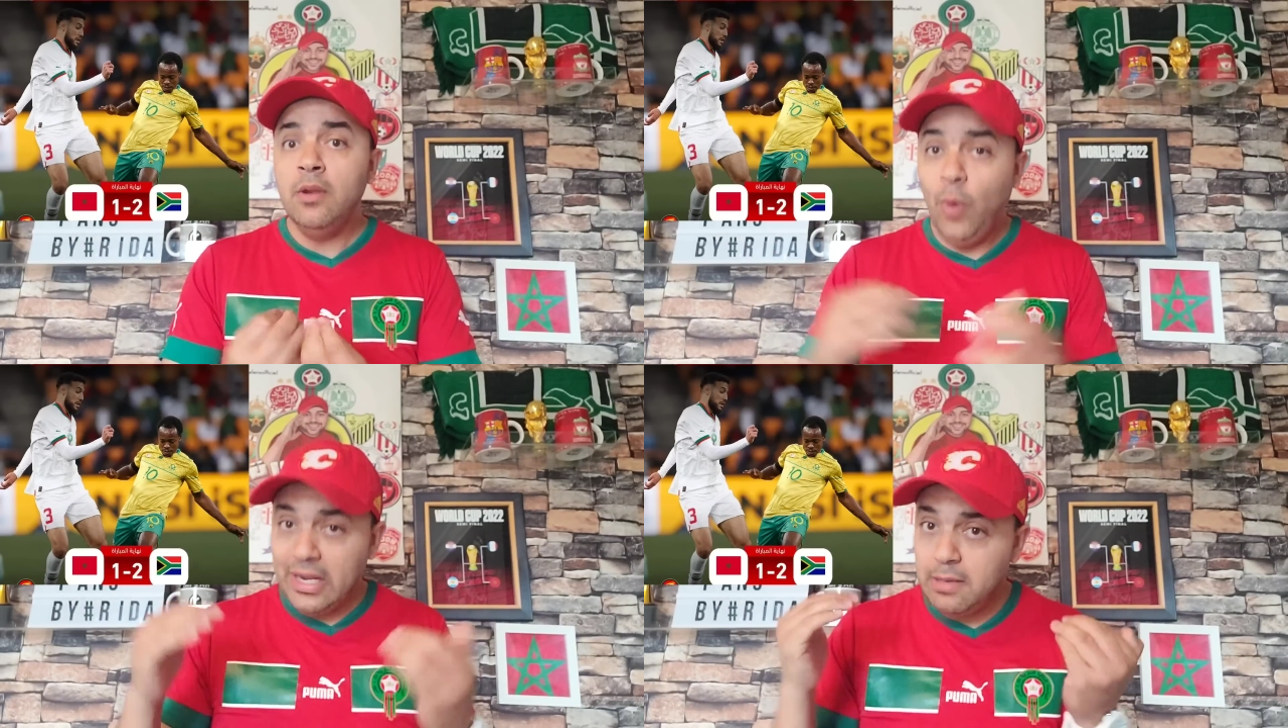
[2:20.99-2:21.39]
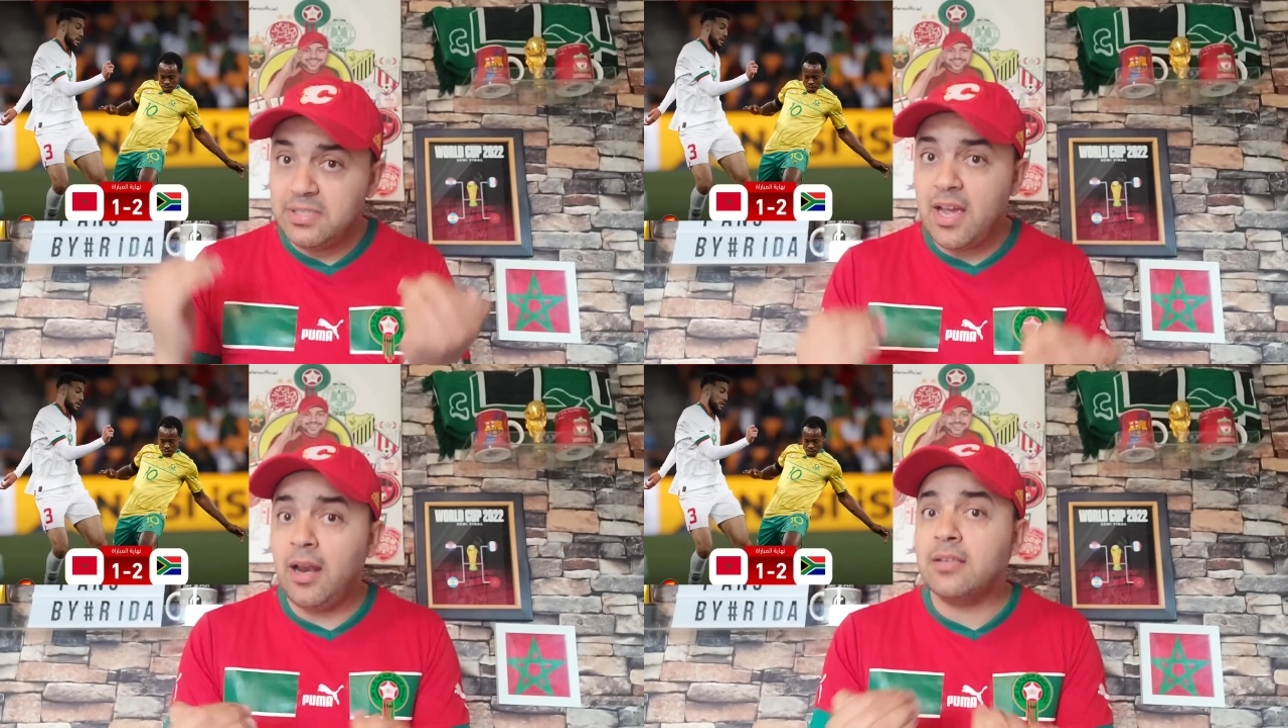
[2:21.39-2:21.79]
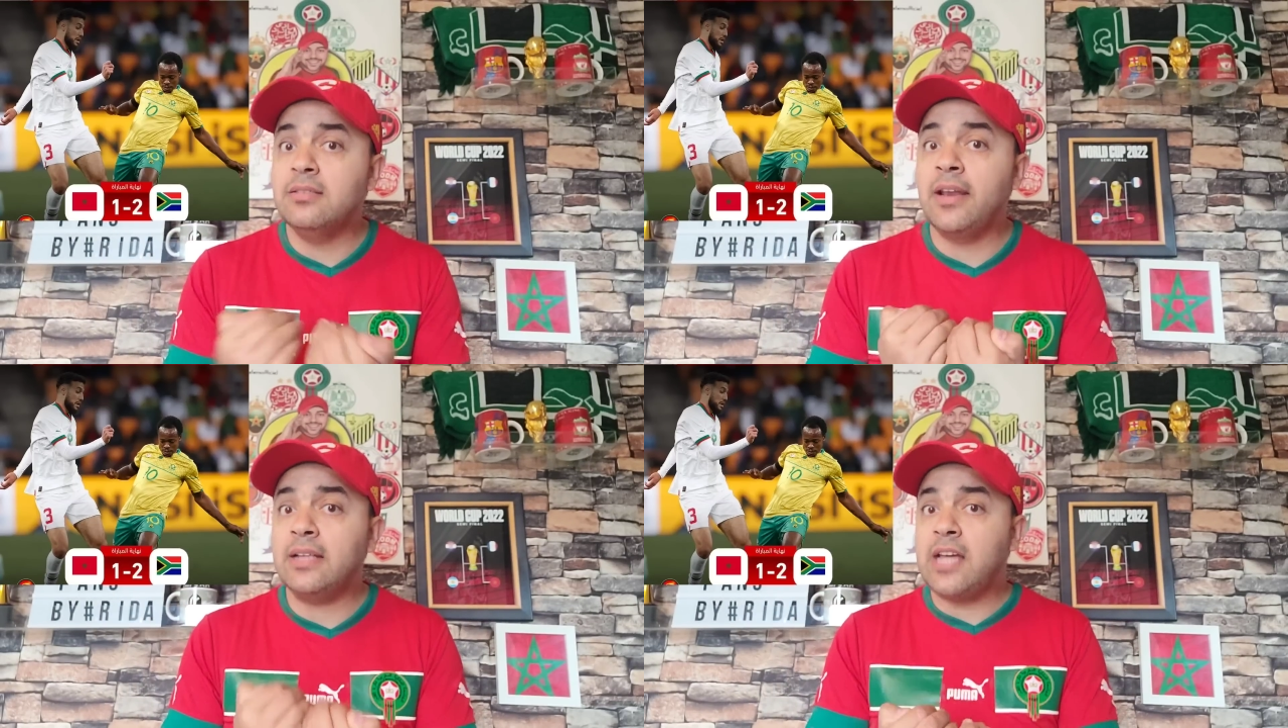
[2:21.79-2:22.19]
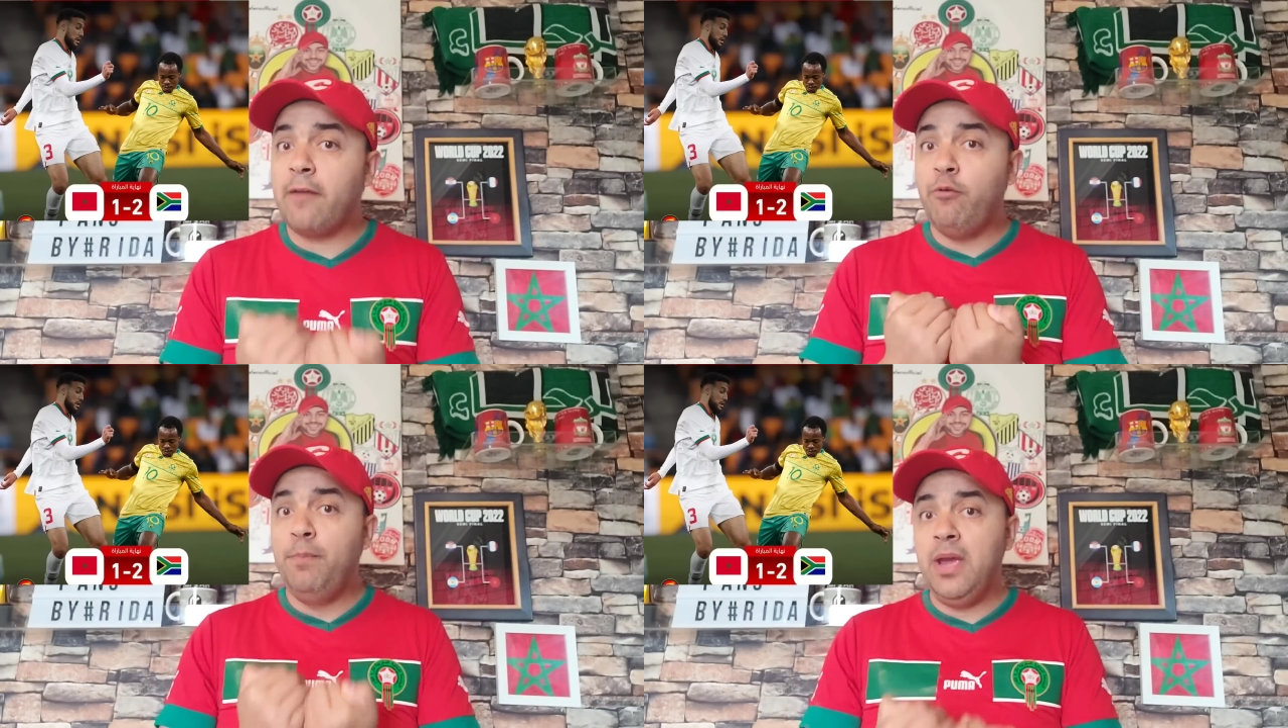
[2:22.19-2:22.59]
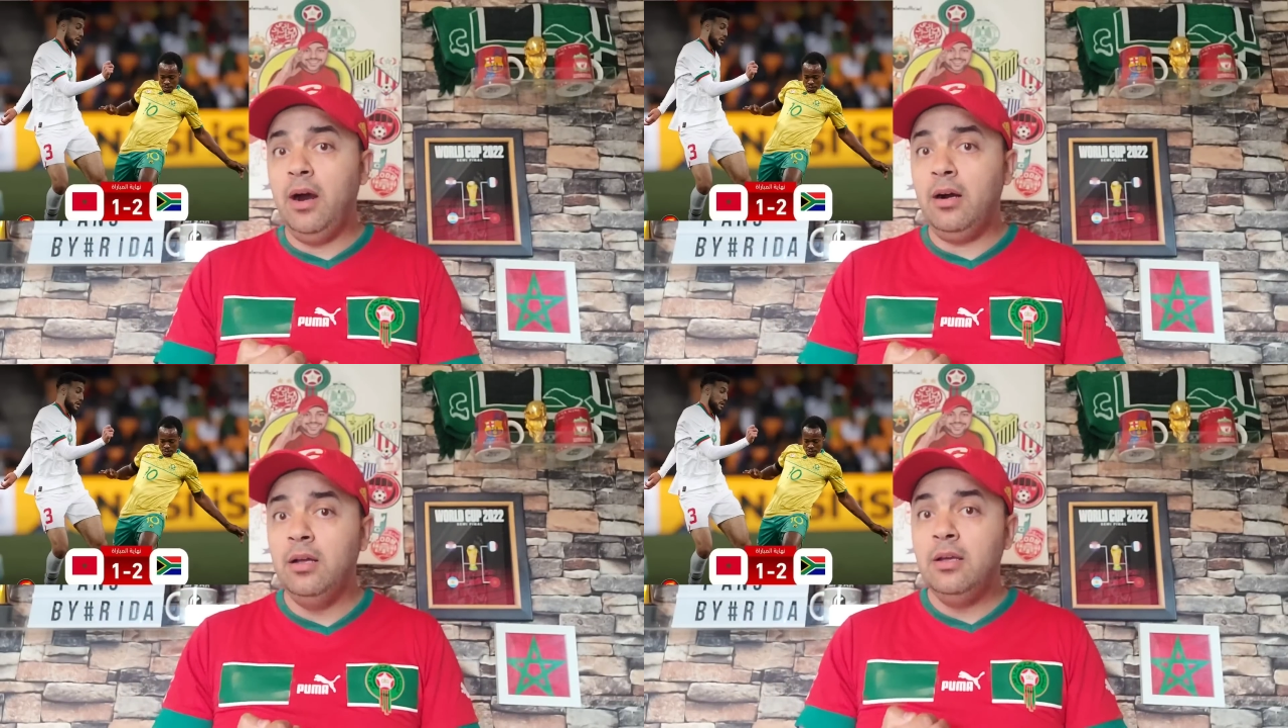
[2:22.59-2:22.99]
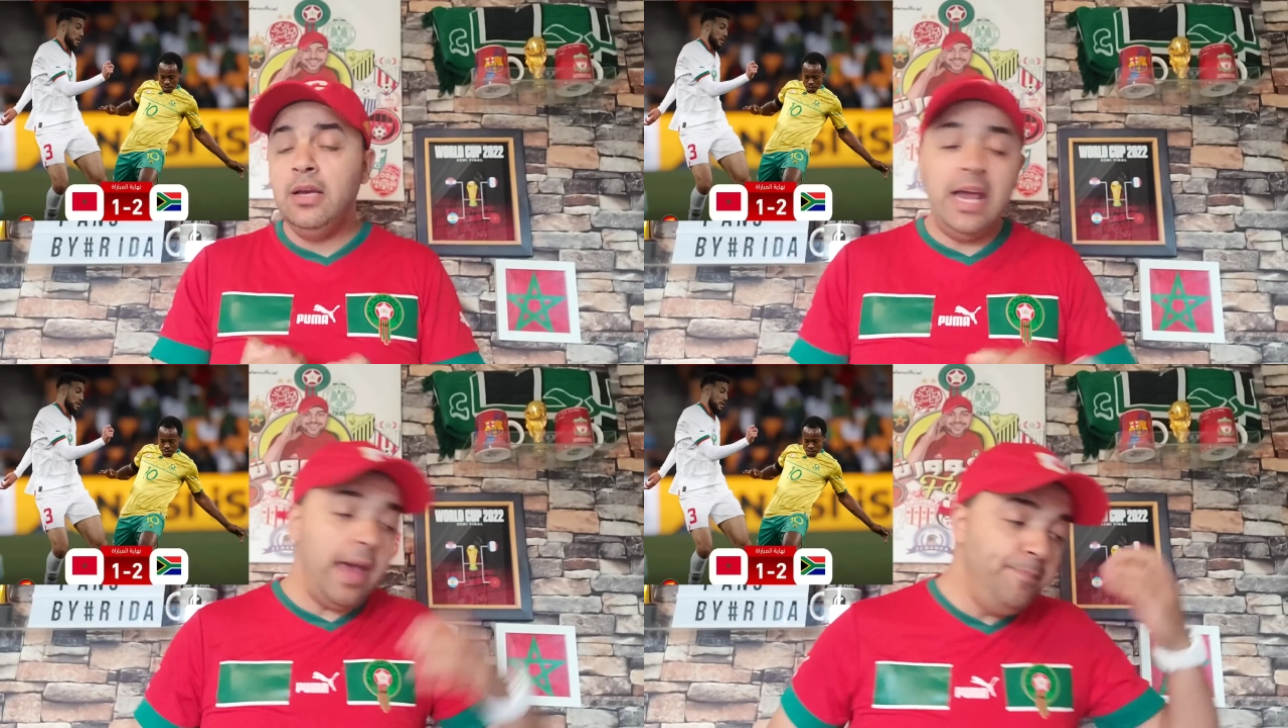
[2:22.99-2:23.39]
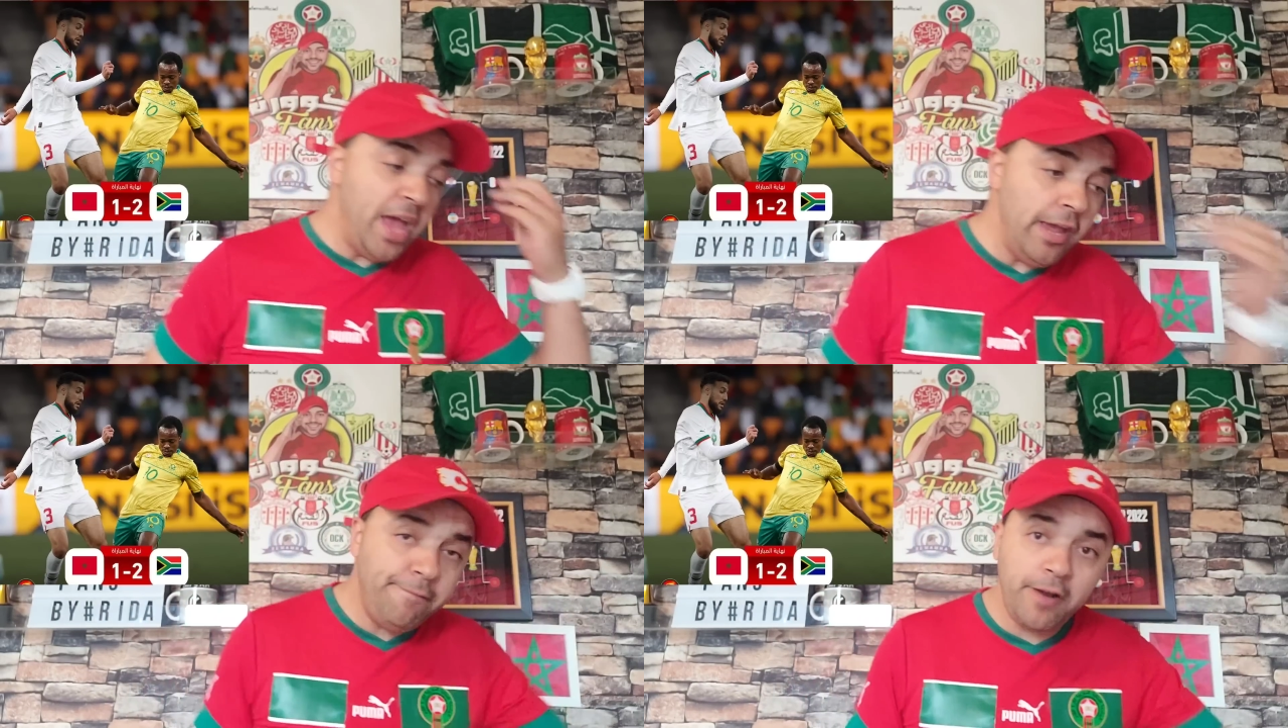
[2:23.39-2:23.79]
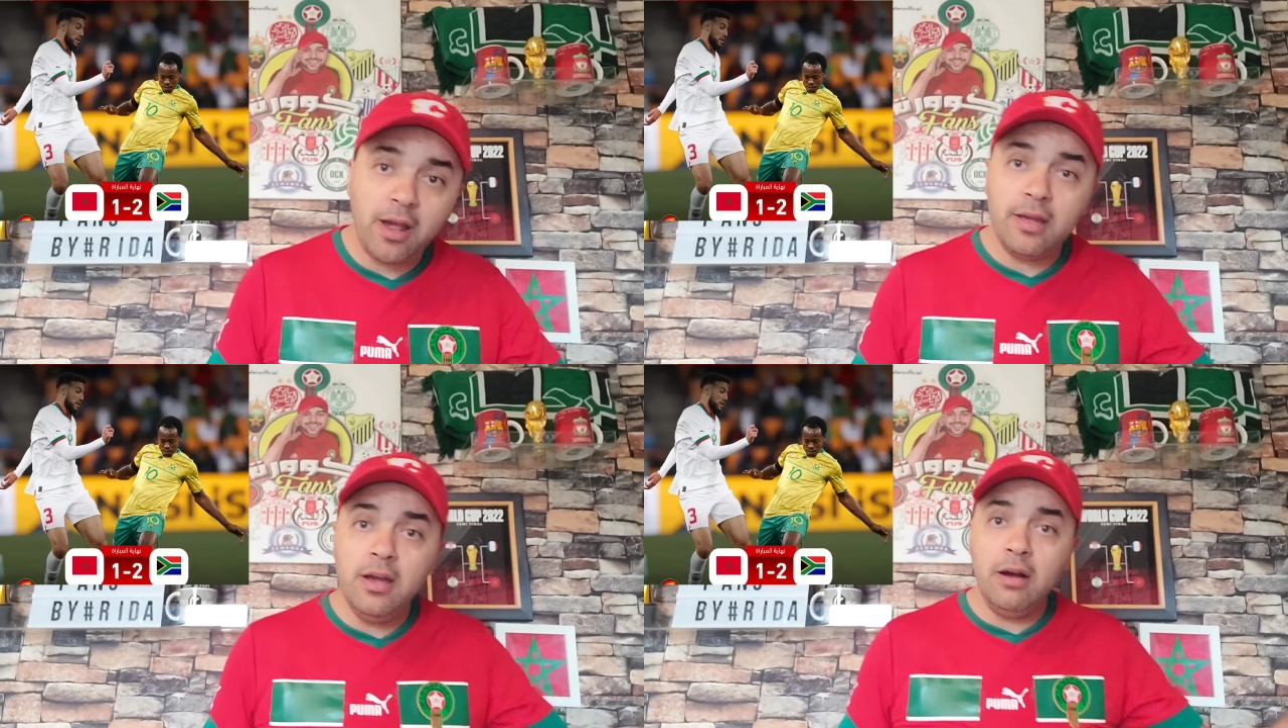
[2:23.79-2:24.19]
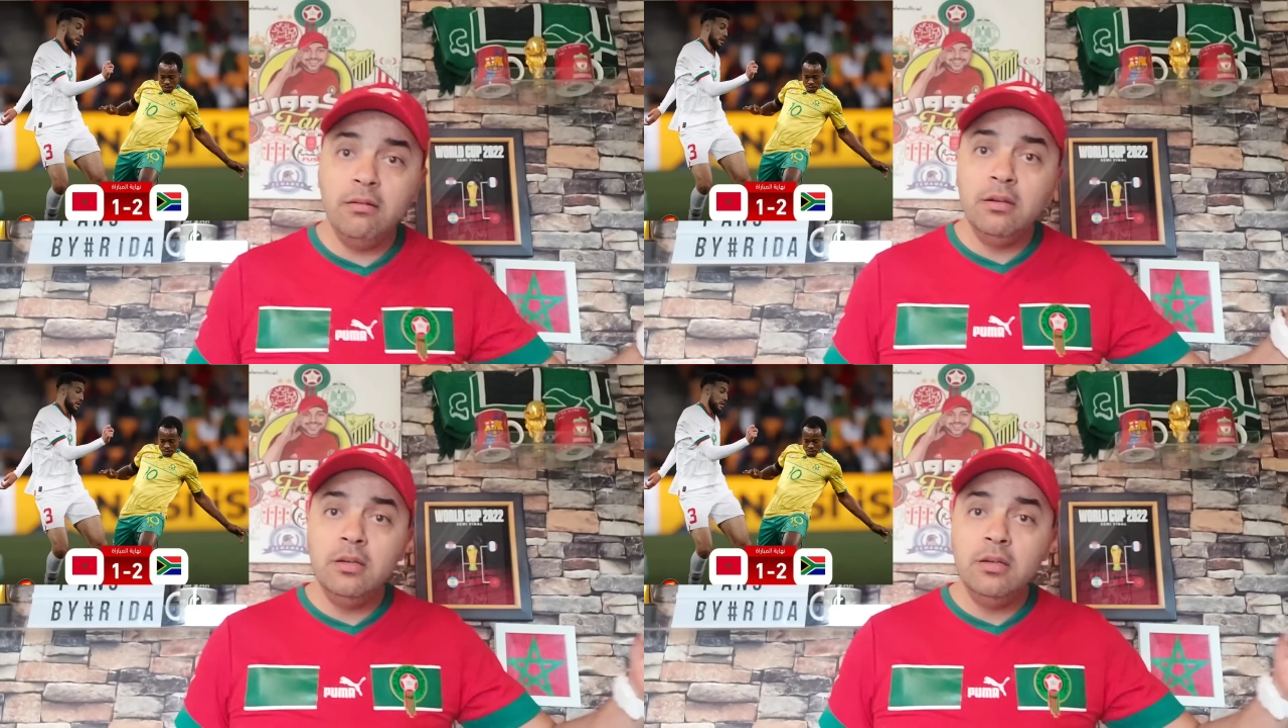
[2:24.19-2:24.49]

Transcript: واحد المساله خصنا نعترفوا بها على ان افريقيا